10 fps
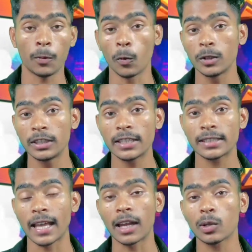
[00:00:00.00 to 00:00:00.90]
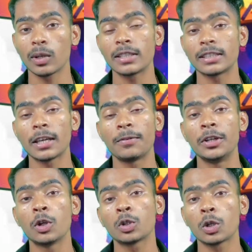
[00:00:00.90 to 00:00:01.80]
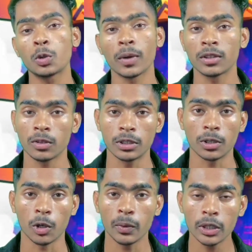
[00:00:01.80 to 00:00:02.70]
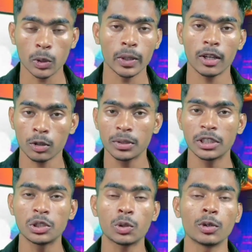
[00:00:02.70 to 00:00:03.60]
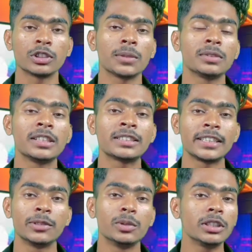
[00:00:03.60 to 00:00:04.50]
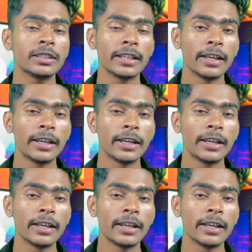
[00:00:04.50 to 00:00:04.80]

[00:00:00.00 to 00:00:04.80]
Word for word: ফোন দিয়ে স্ক্যান করলে সেটা ভিডিওতে রূপান্তরিত হবে তো এরকমই কিছু কনসেপ্ট নিয়ে এসছে ইউনিক